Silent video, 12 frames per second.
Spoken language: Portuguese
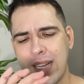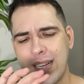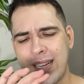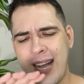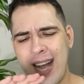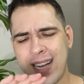
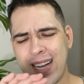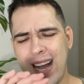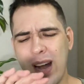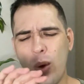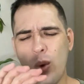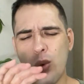
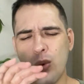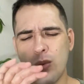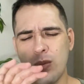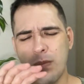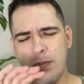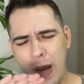cacau,
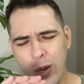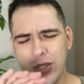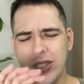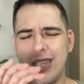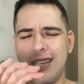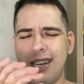
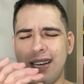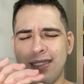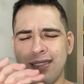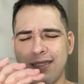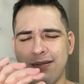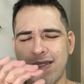baunilha,
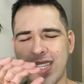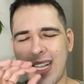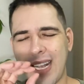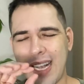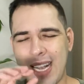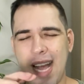
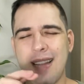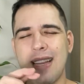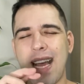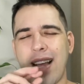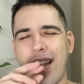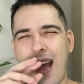
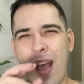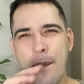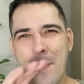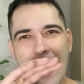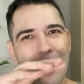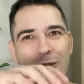canela,
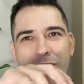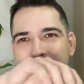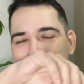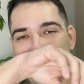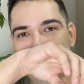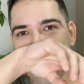
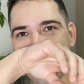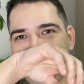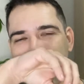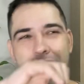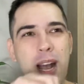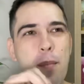amêndoas,
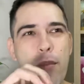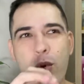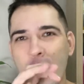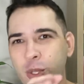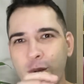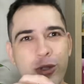fica
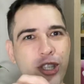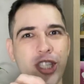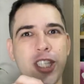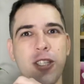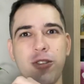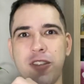muito com
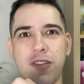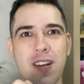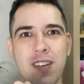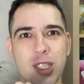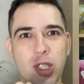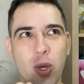cheiro de
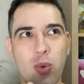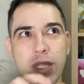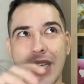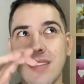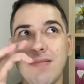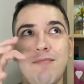fava
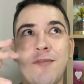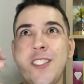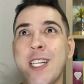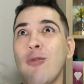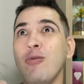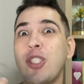tonka.
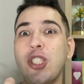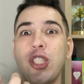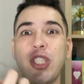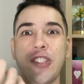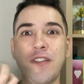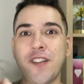Fica um
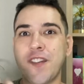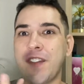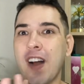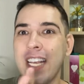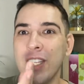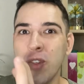
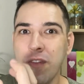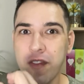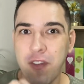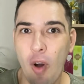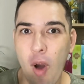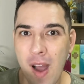isso
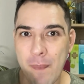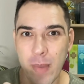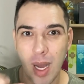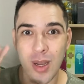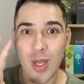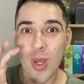
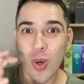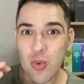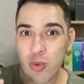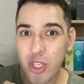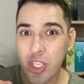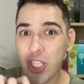forma
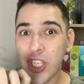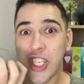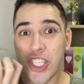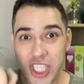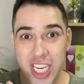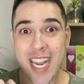um
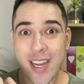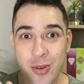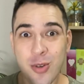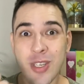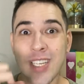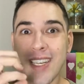
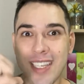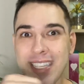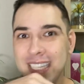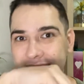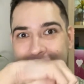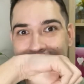cheiro
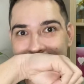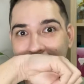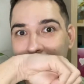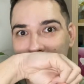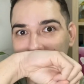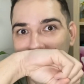
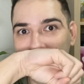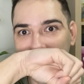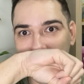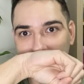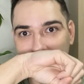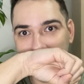engraçado de fava
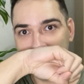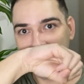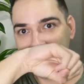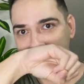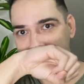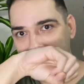tonka,
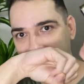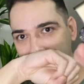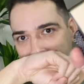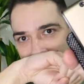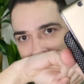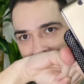
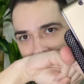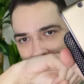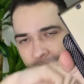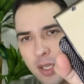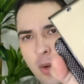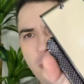né? E o